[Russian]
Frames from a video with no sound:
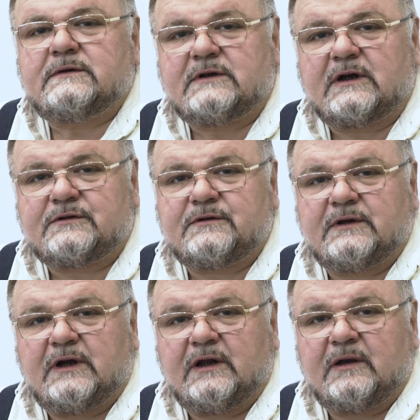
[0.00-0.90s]
Здравствуйте,
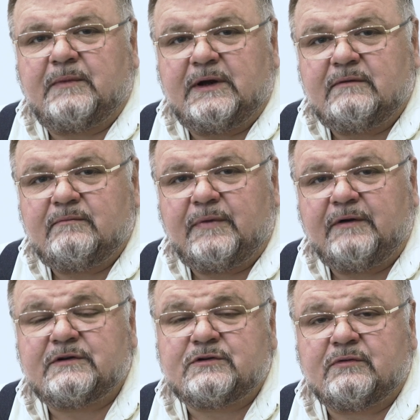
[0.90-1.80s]
дорогие мои!
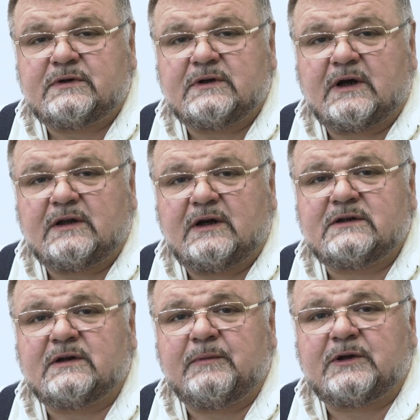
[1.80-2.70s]
Приветствую вас на
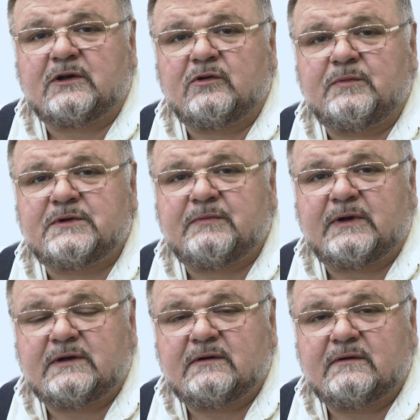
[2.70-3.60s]
канале «Заметки
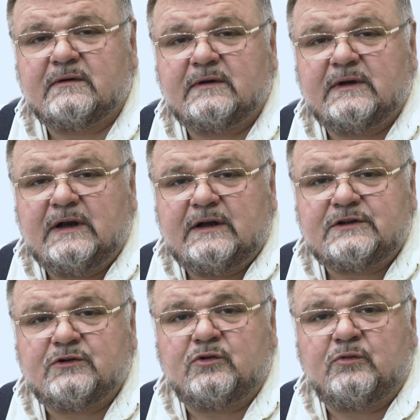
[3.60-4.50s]
нумизмат".
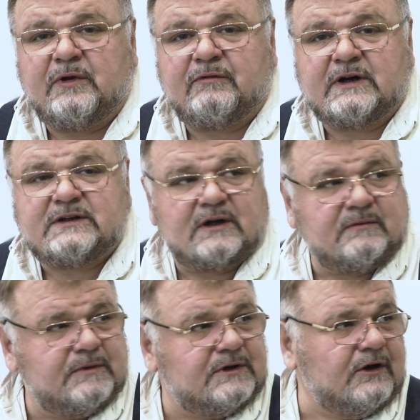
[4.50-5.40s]
Сегодня у меня в гостях
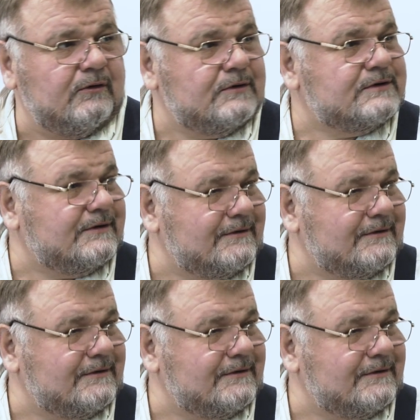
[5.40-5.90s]
Дмитрий Юрьевич.